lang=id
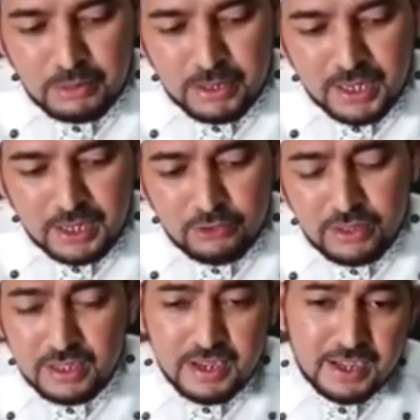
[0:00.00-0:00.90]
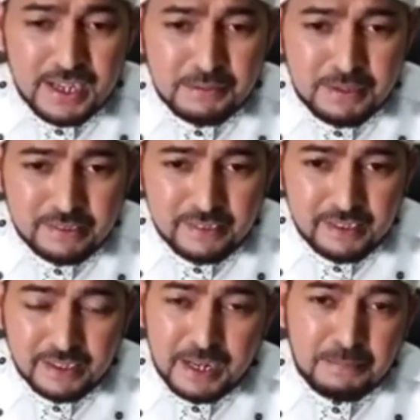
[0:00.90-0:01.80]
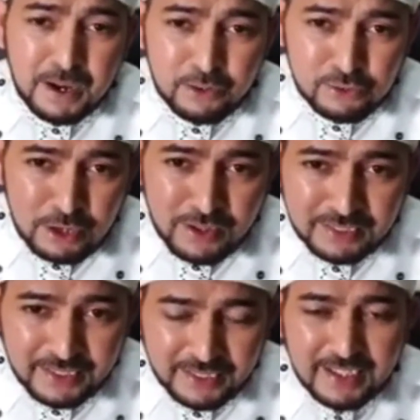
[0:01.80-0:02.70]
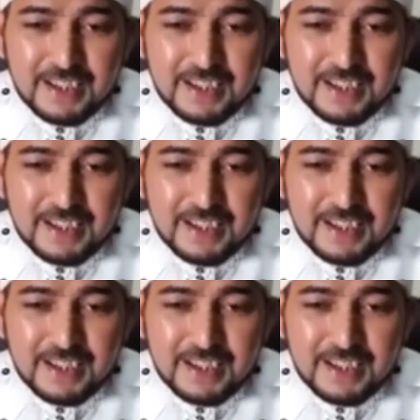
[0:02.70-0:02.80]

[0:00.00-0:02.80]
udah meninggal dunia dia kan nggak bersin, kenapa harus khawatir?